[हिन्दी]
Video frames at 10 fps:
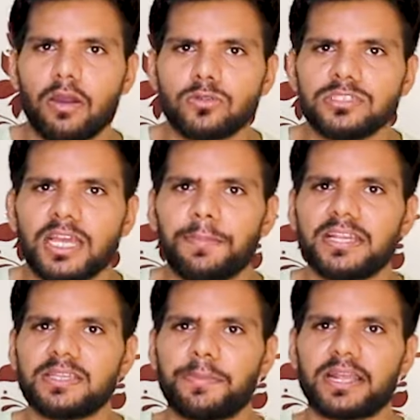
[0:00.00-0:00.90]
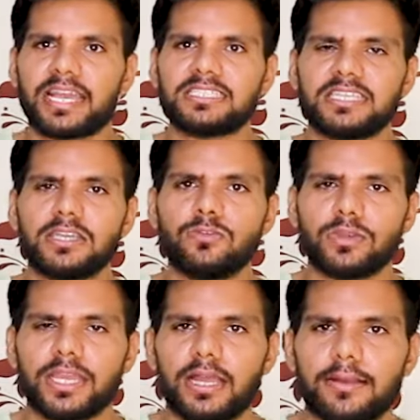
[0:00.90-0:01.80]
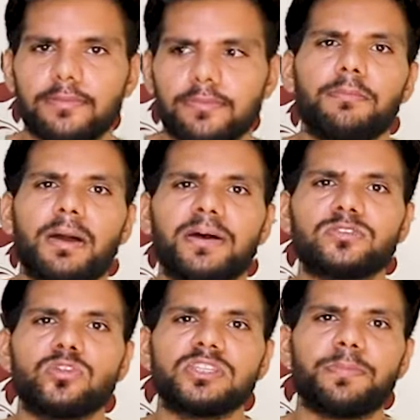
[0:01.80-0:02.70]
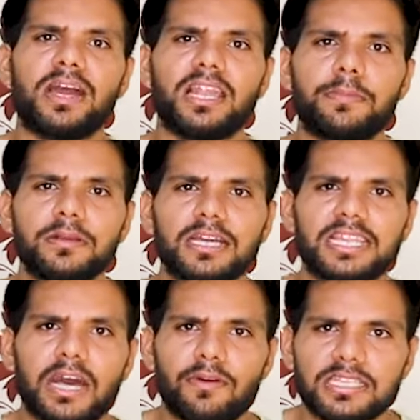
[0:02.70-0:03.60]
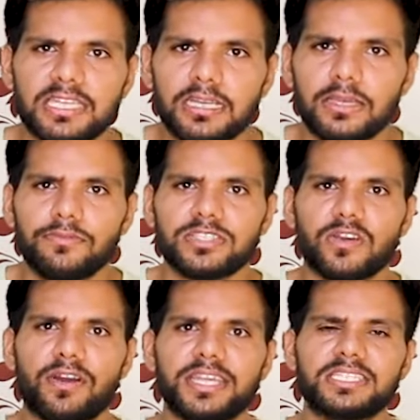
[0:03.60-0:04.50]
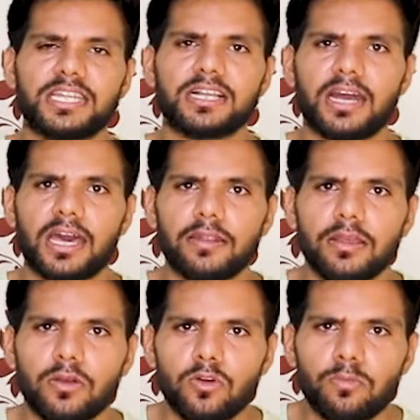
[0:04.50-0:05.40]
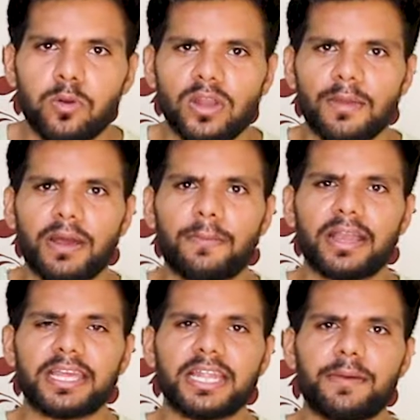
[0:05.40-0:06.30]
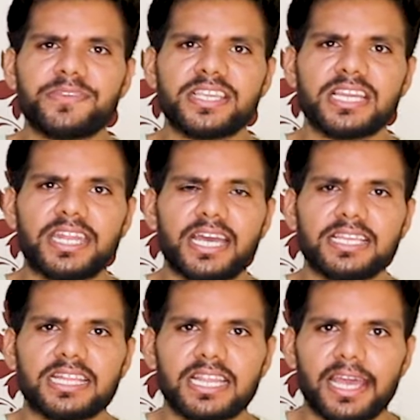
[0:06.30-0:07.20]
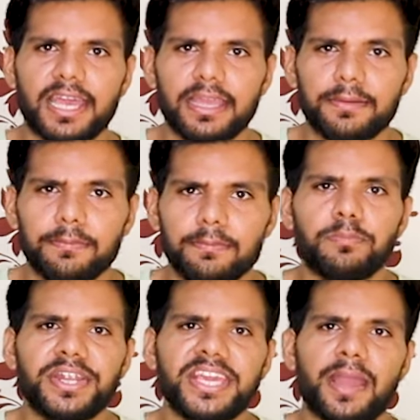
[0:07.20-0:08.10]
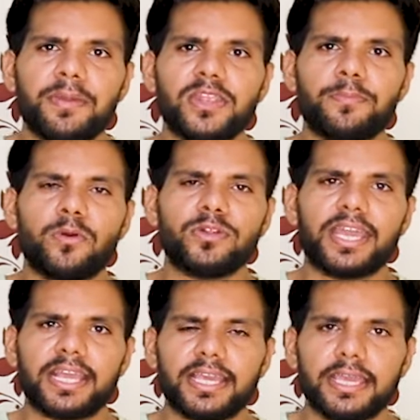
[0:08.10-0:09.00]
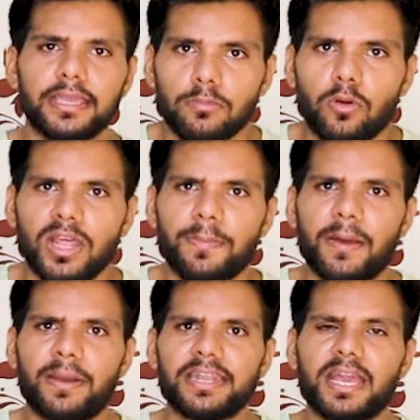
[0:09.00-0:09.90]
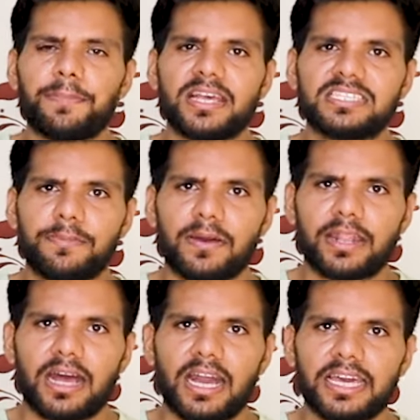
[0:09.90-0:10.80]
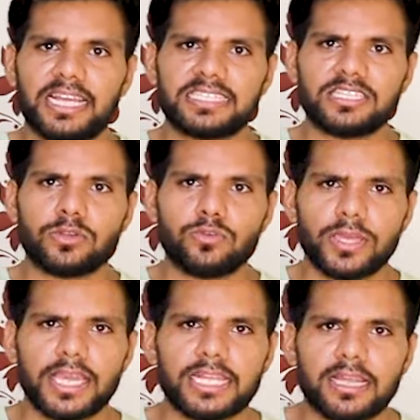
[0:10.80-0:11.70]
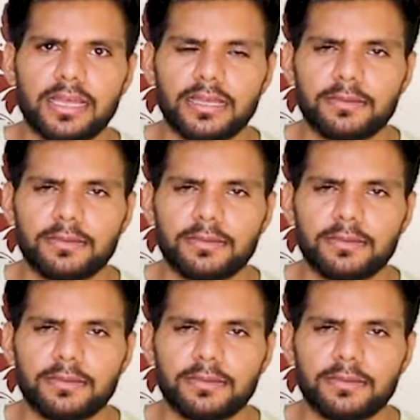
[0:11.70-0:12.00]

और उसने अपना सफ़र कैसे शुरू किया बाबा सूरजपाल अब कथावाचक विश्वभरी सरकार उप भोले बाबा के नाम से जाना जाता है मीडिया में रिपोर्ट है कि भोले बाबा ने अपना सफर आगरा से शुरू किया था